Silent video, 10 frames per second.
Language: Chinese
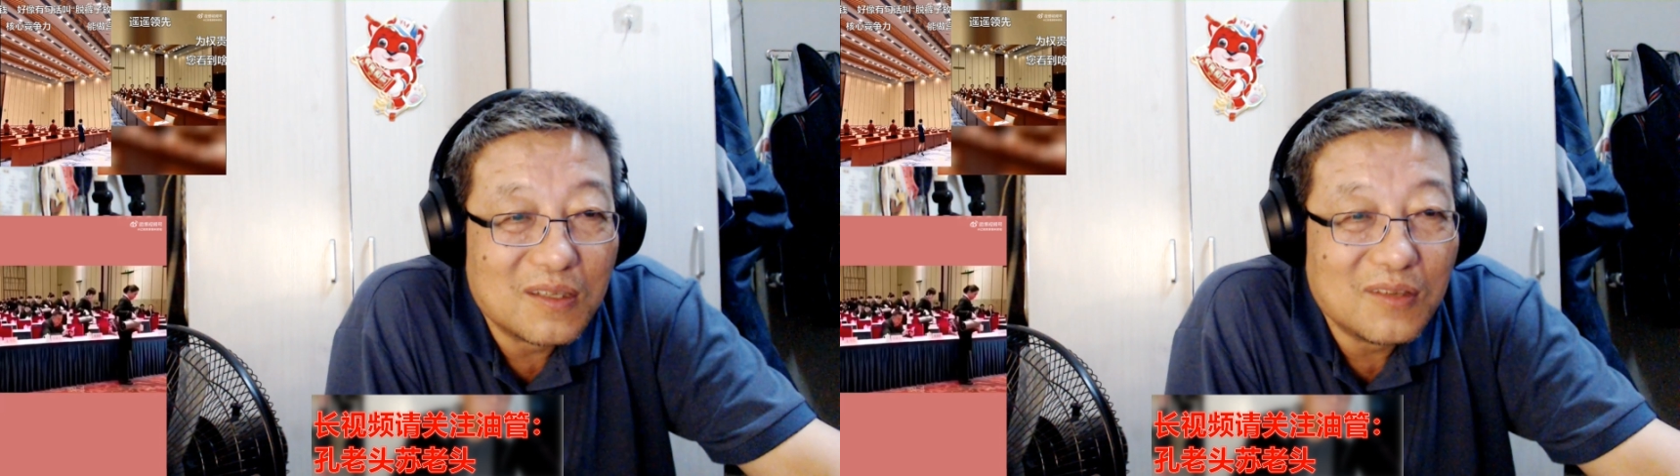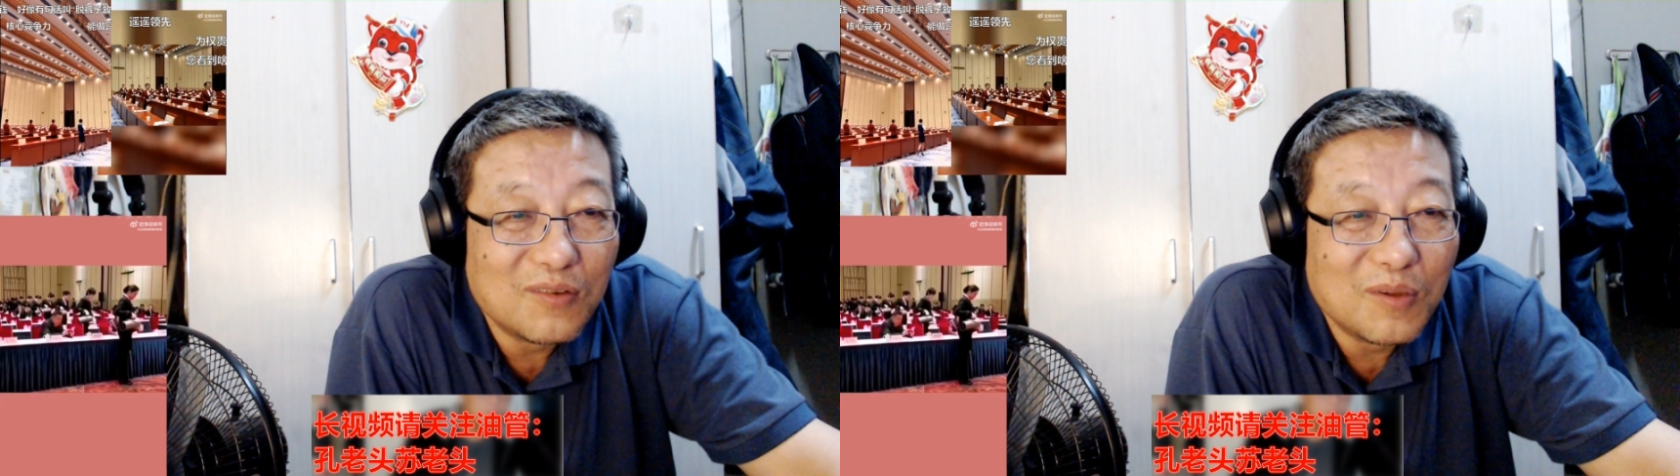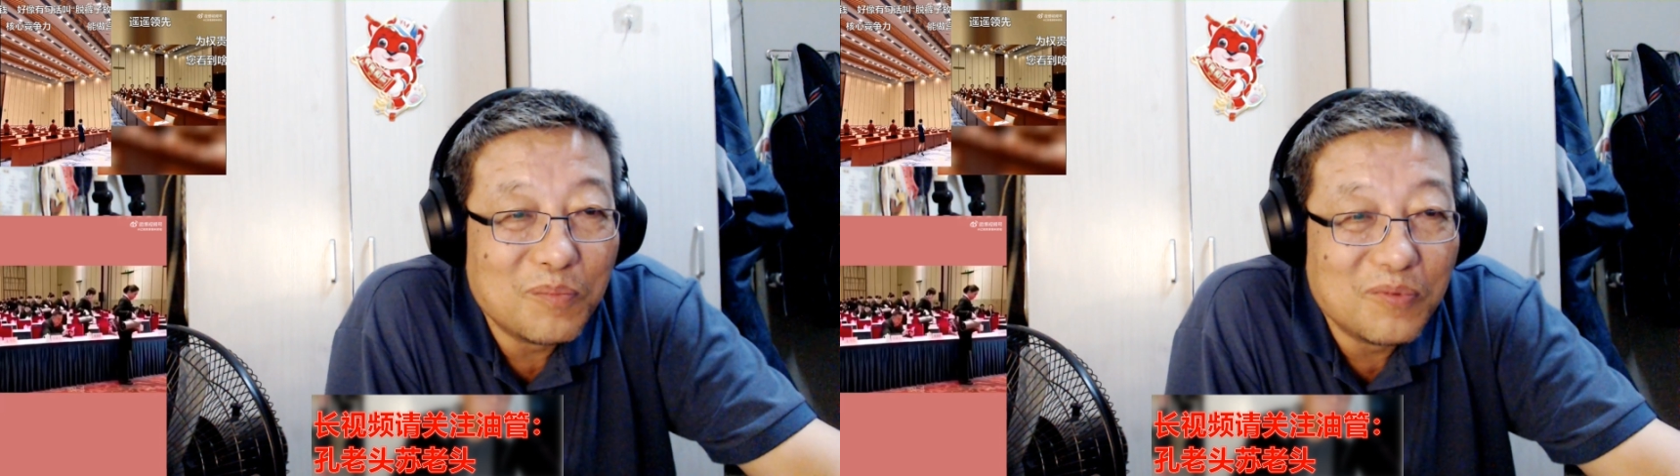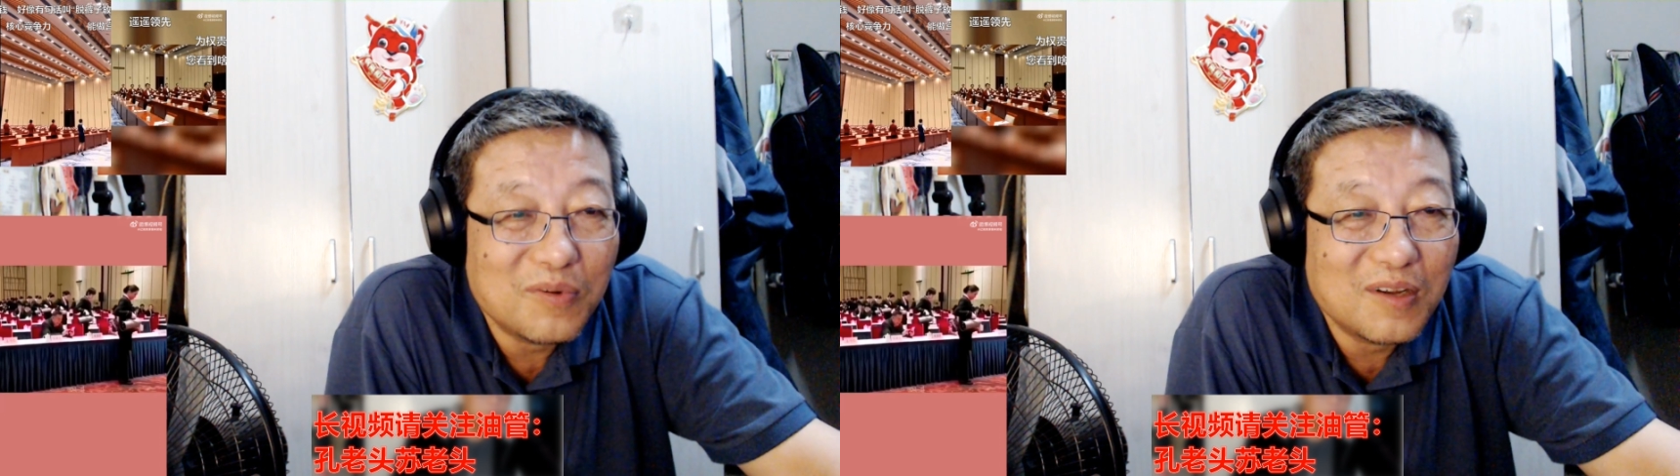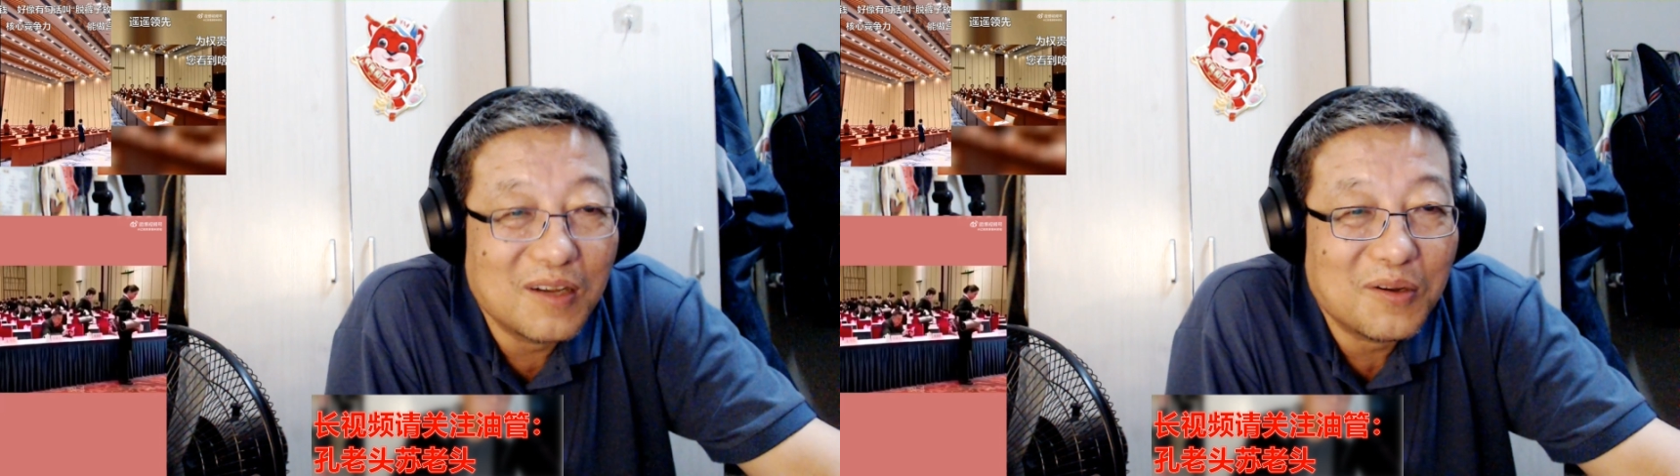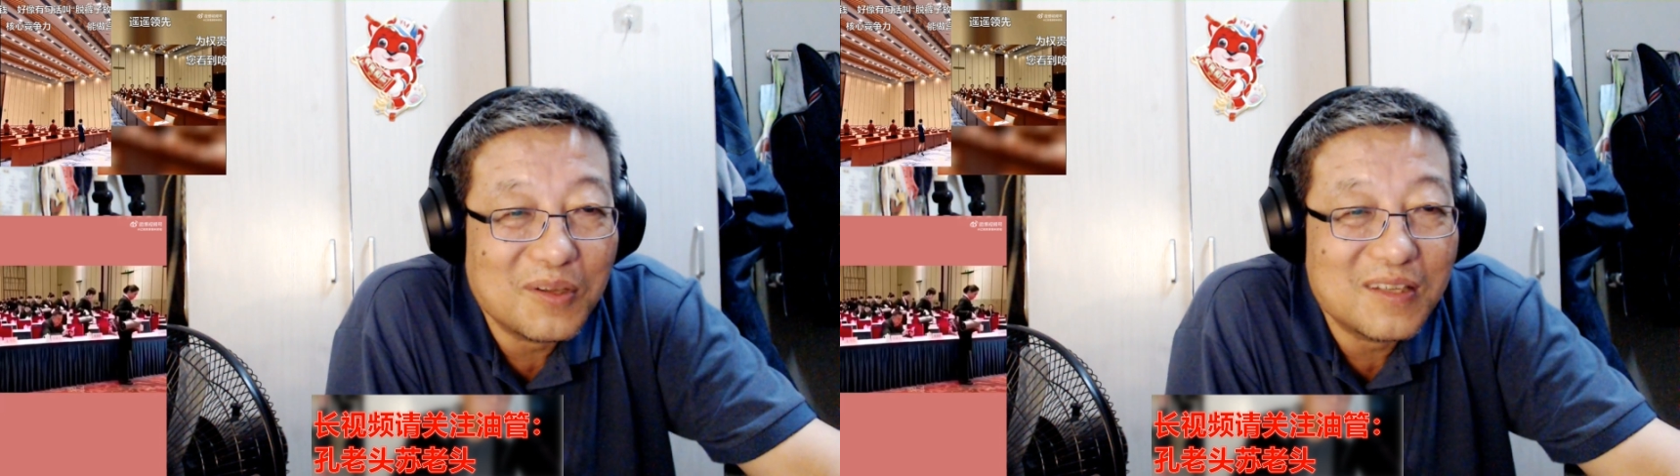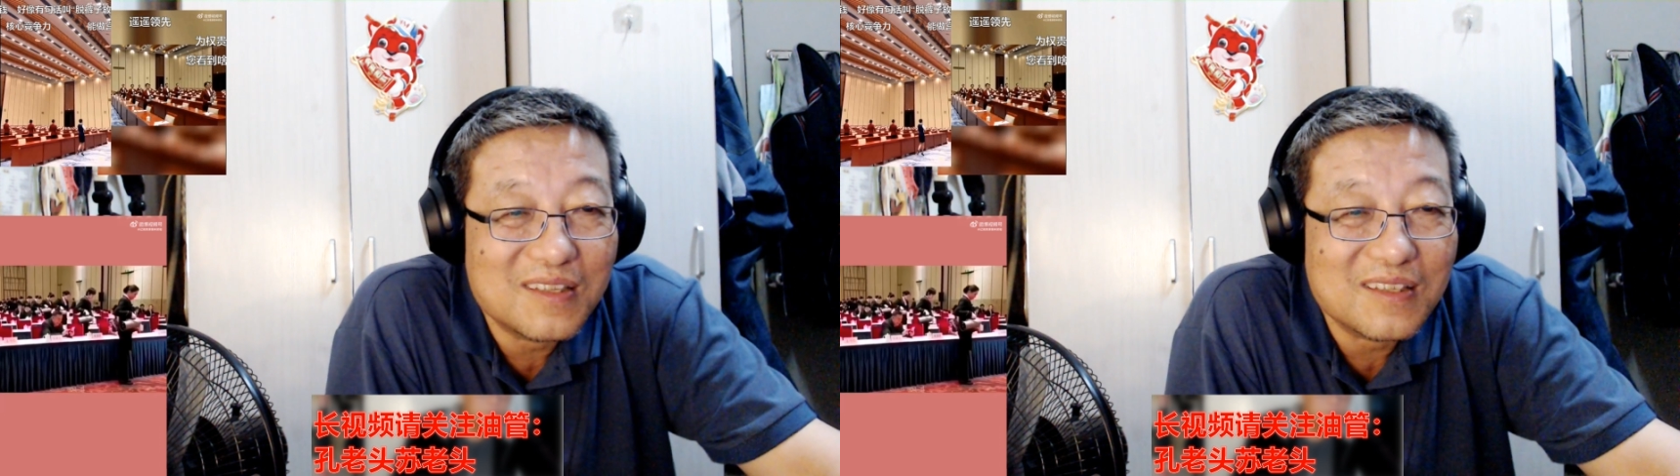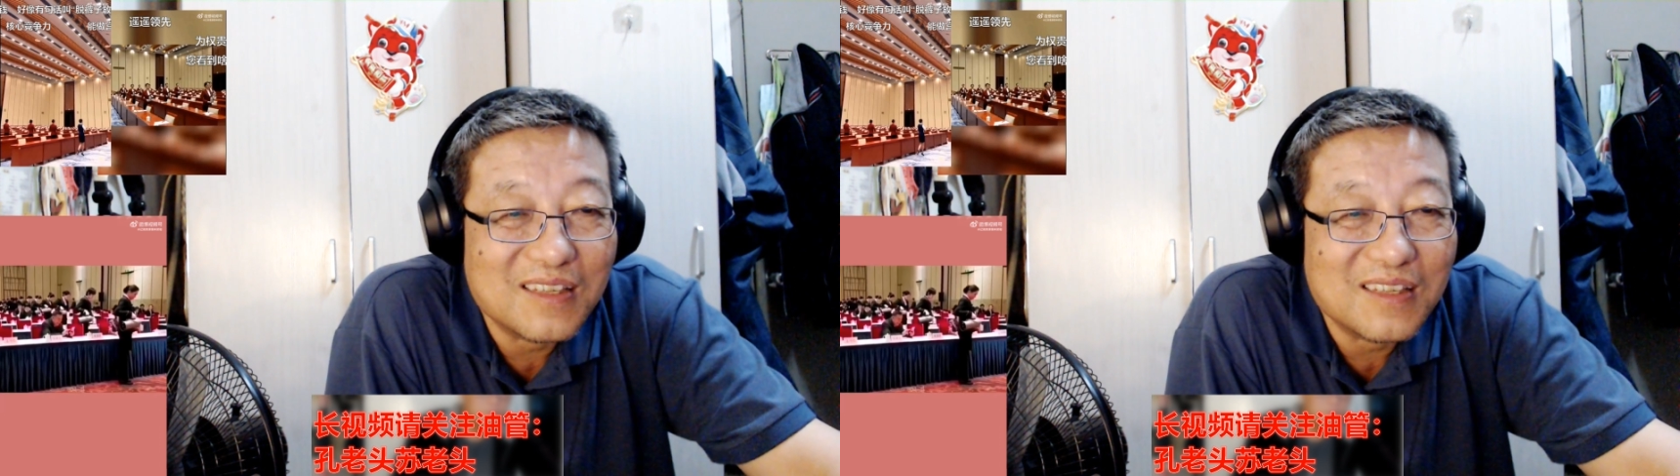因为不喝会死。